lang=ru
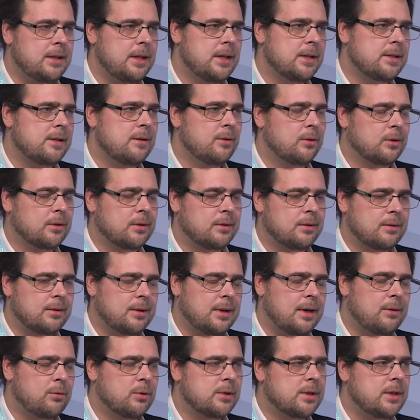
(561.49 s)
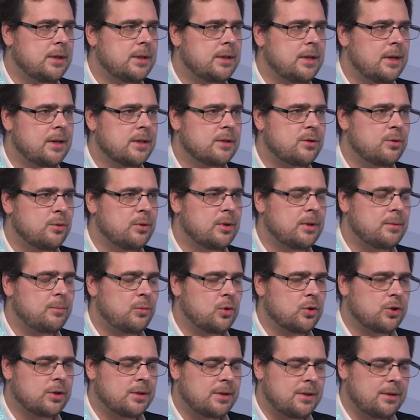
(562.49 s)
Если вот кого заинтересует,
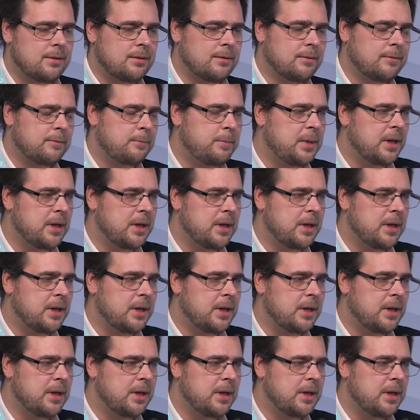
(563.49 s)
можете в